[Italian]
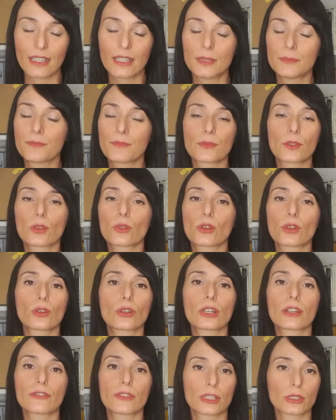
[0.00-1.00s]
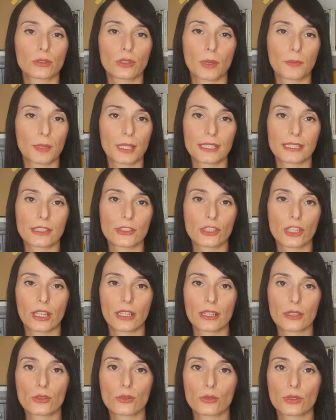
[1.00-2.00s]
Non ho ancora fatto una
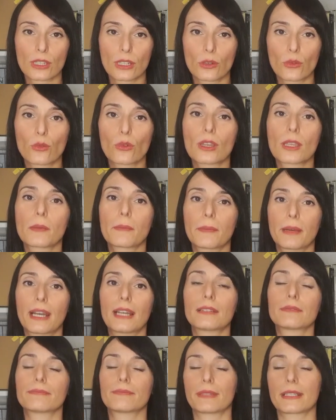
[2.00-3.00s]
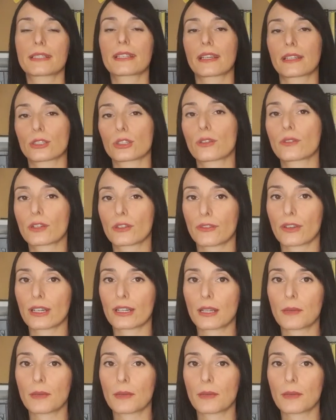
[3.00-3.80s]
particella su di lui, ma mi sa che dovrò farla